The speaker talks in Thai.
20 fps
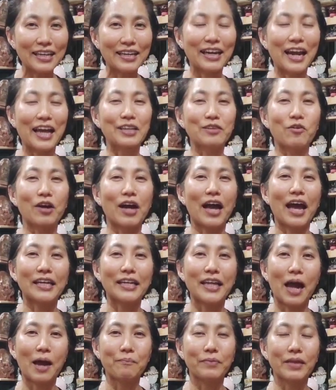ใครต่อใคร
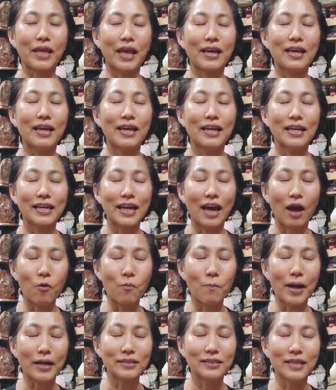ทำเนี่ยเขา
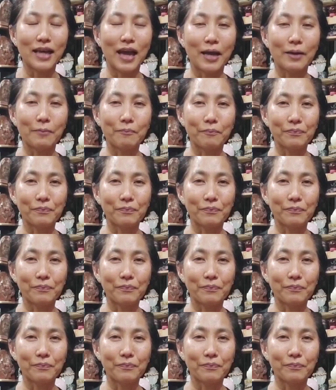มักจะ